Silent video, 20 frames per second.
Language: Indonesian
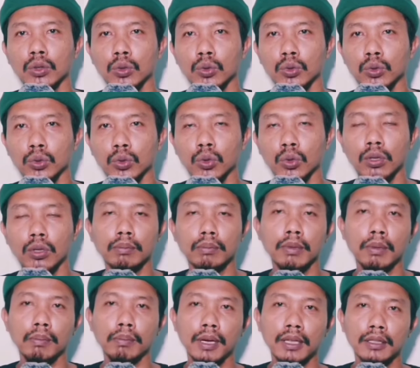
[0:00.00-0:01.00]
untuk
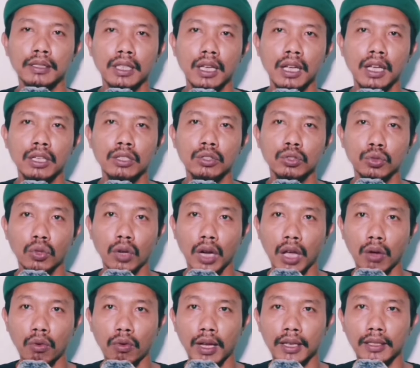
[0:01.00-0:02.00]
membaca
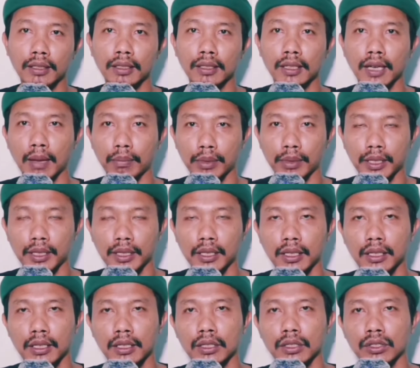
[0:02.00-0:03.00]
solawat Nabi.
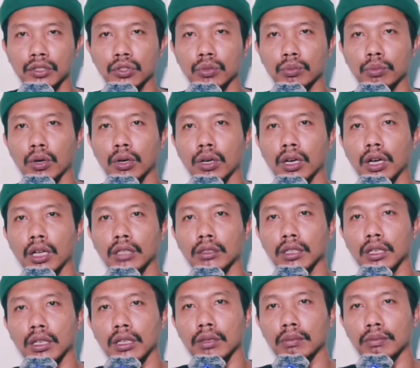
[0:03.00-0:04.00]
Semoga
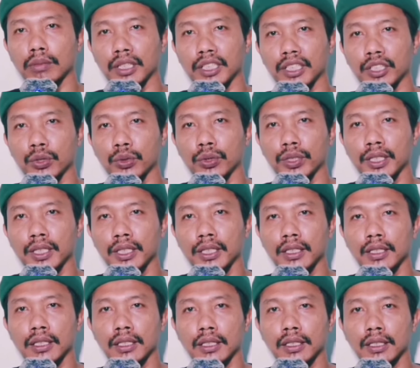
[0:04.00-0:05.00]
Allah
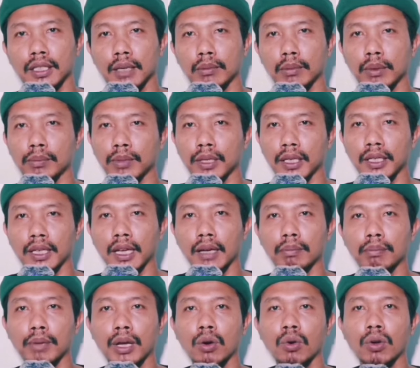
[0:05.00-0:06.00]
meridhoi dan
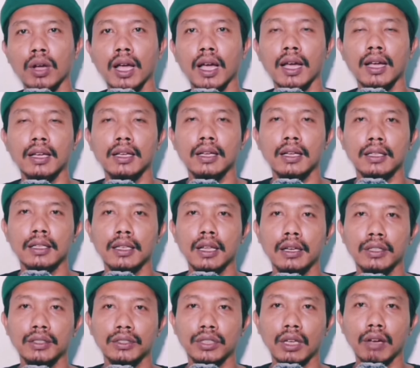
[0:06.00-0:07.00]
memberikan barokah
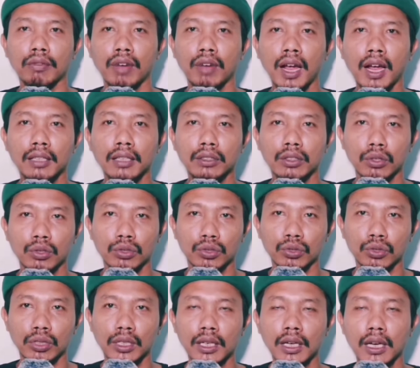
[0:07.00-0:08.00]
dan syafaat
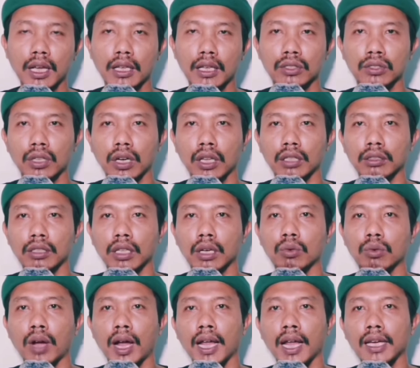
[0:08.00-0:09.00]
Rasulullah
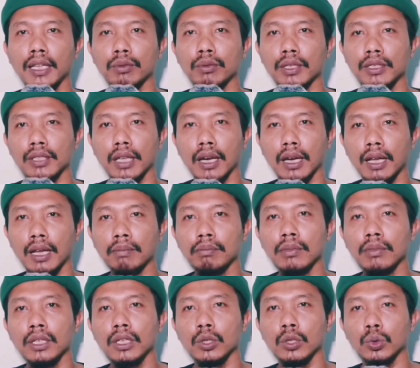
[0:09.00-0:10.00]
Sallallahu Alaihi
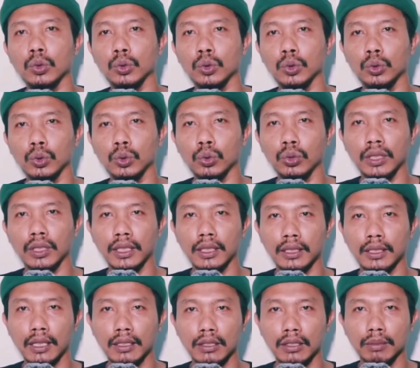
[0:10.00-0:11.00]
Wasallam untuk
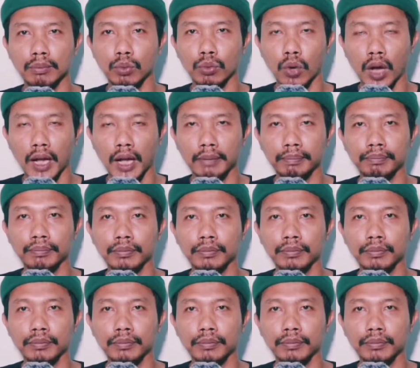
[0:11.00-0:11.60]
kita semua.